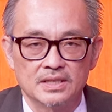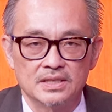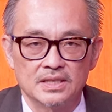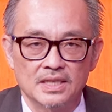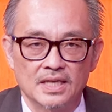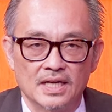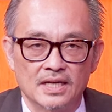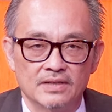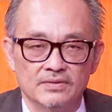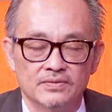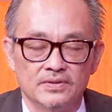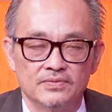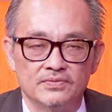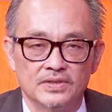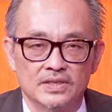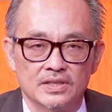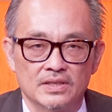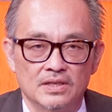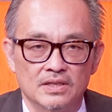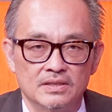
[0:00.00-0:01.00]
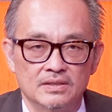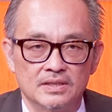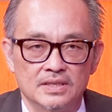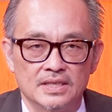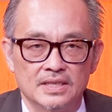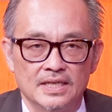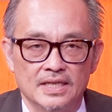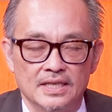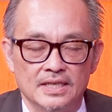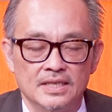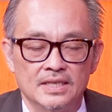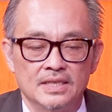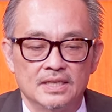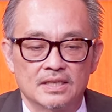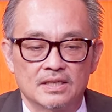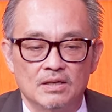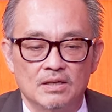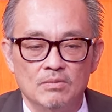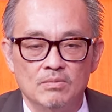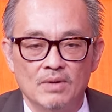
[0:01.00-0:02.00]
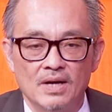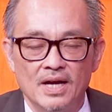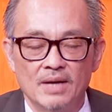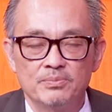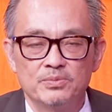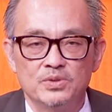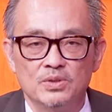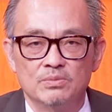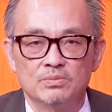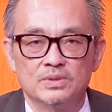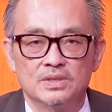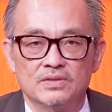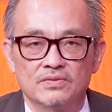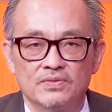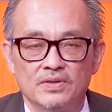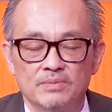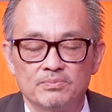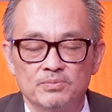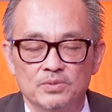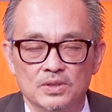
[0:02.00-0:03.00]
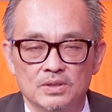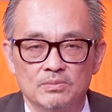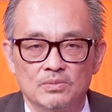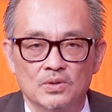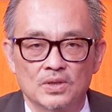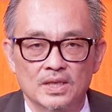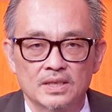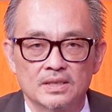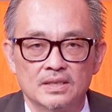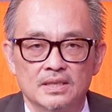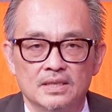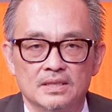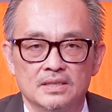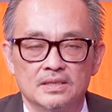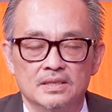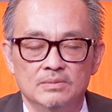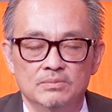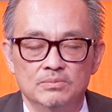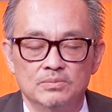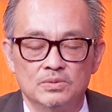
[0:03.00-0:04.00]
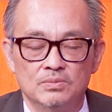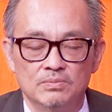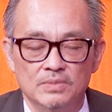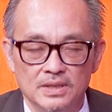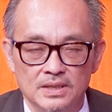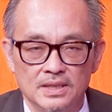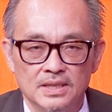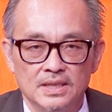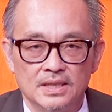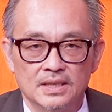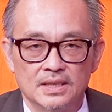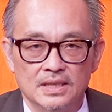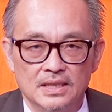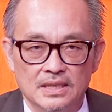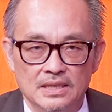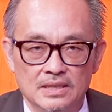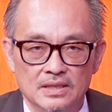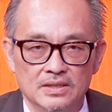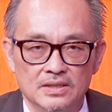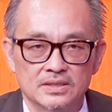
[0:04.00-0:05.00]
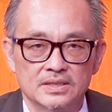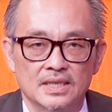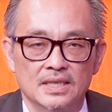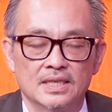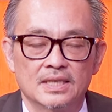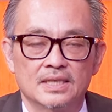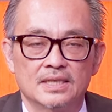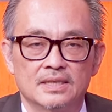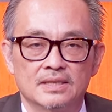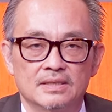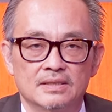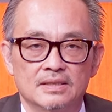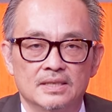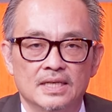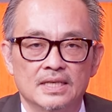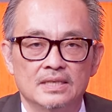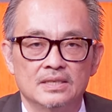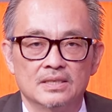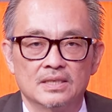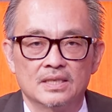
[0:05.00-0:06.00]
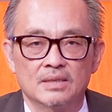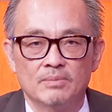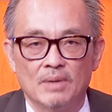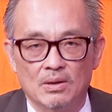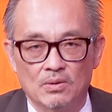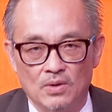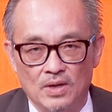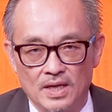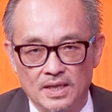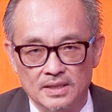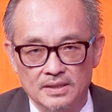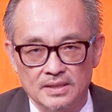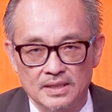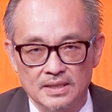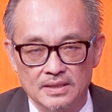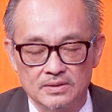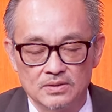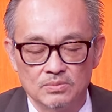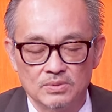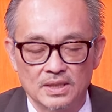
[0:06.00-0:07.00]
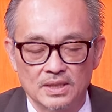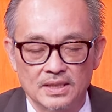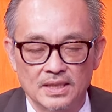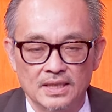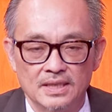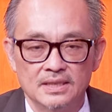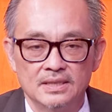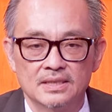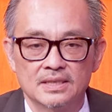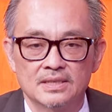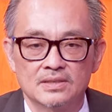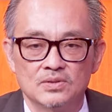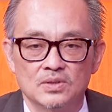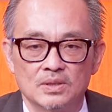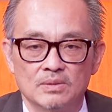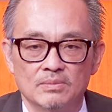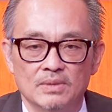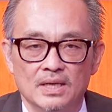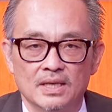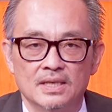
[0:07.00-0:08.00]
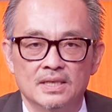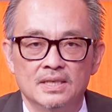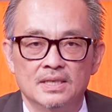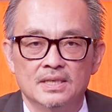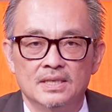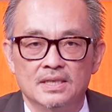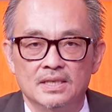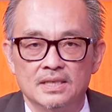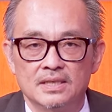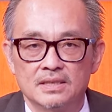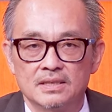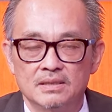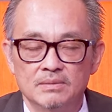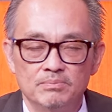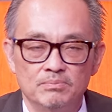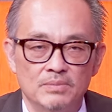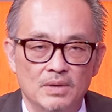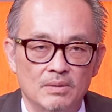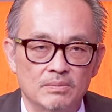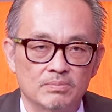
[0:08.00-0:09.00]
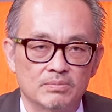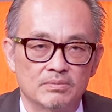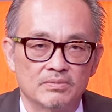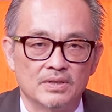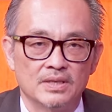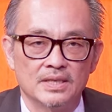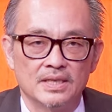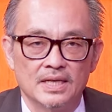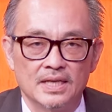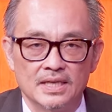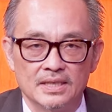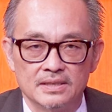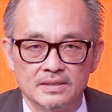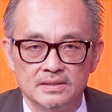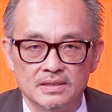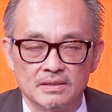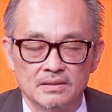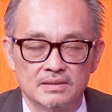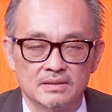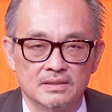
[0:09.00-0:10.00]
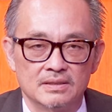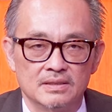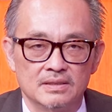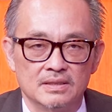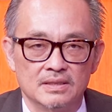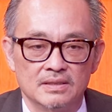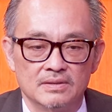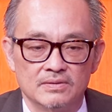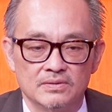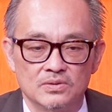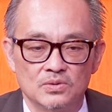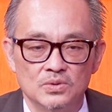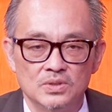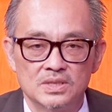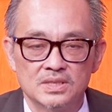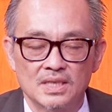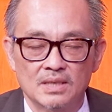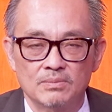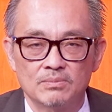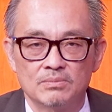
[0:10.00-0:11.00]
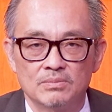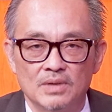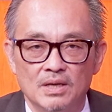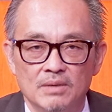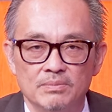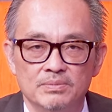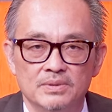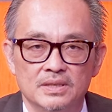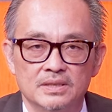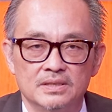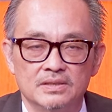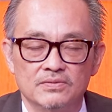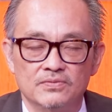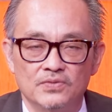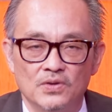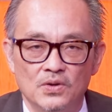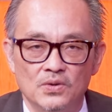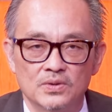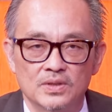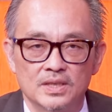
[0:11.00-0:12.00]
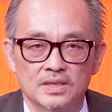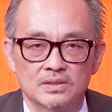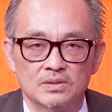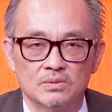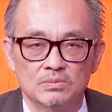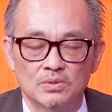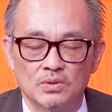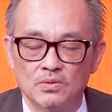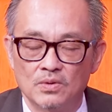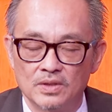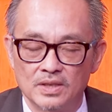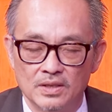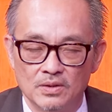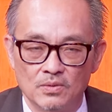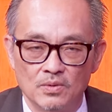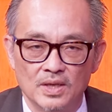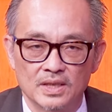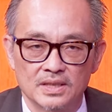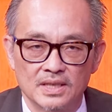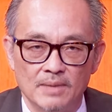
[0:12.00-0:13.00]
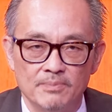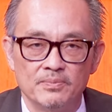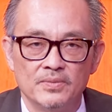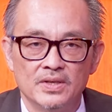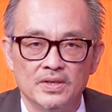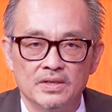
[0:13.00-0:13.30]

trở ngại với việc đó hay là không áp dụng được pháp luật một cách à, nghiêm minh thì nó sẽ gây những cái bạo loạn à, chúng ta thấy những cái chuyện mà à, cướp bóc hay là giật à, túi sách bóp ở đường phố đó chúng tôi đều quan tâm